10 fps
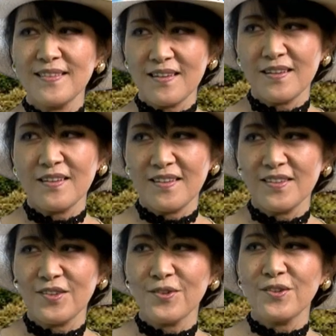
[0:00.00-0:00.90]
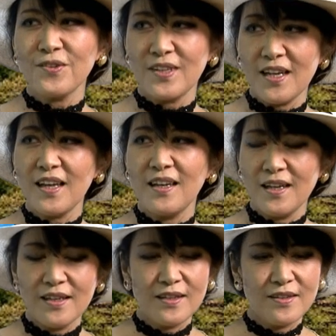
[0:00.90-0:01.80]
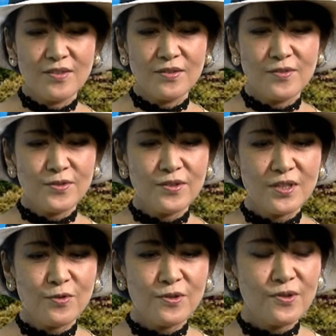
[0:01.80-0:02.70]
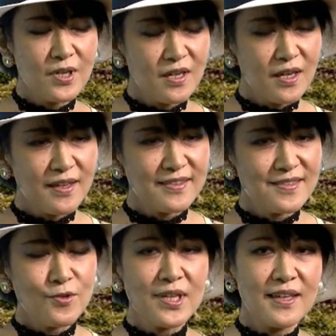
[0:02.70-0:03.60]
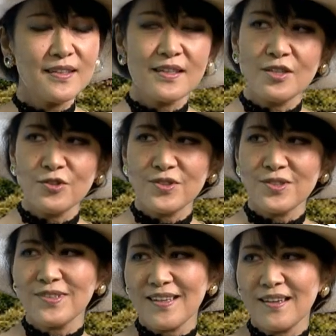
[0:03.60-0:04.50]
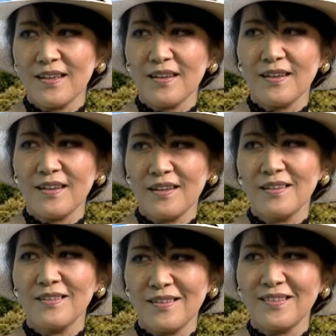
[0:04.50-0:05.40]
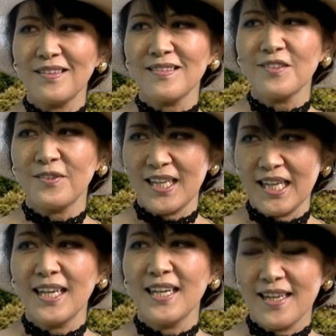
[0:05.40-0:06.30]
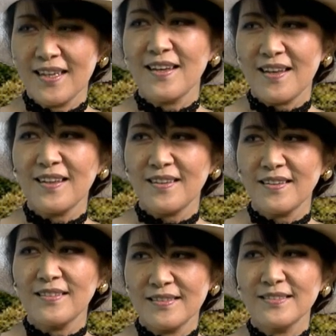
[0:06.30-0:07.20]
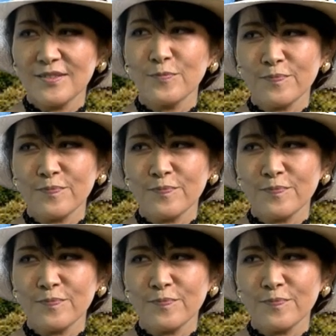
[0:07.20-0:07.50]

れていたということで本当に心から尊敬できる女性なんですよね。はい、ぶれ